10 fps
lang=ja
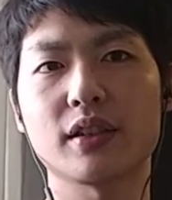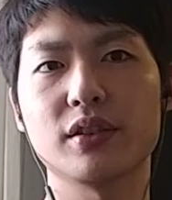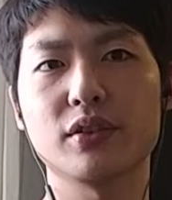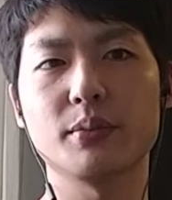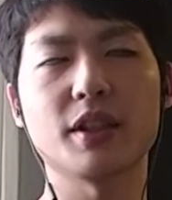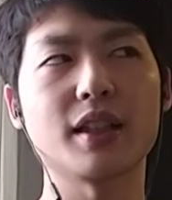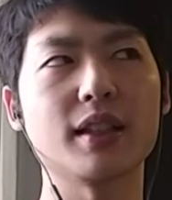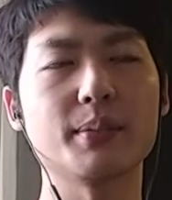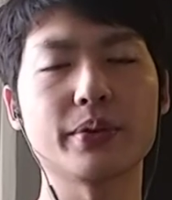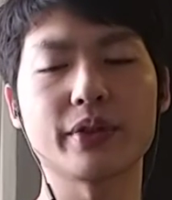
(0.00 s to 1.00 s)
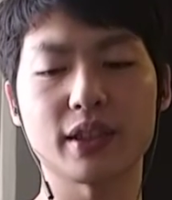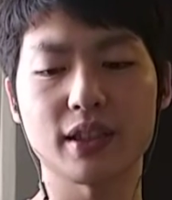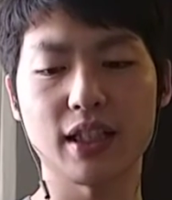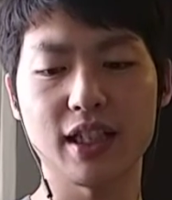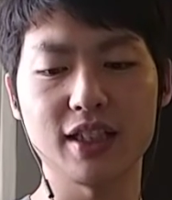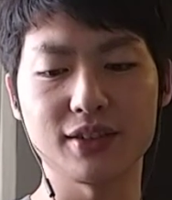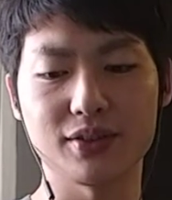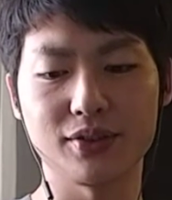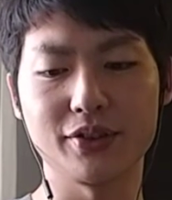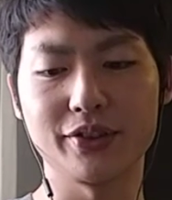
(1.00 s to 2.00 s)
昨日みたいな暴落がある
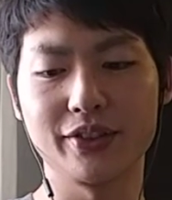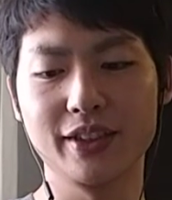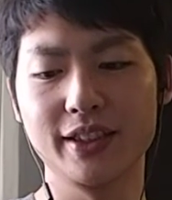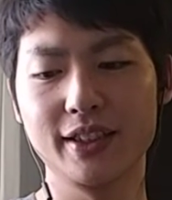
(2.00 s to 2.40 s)
と、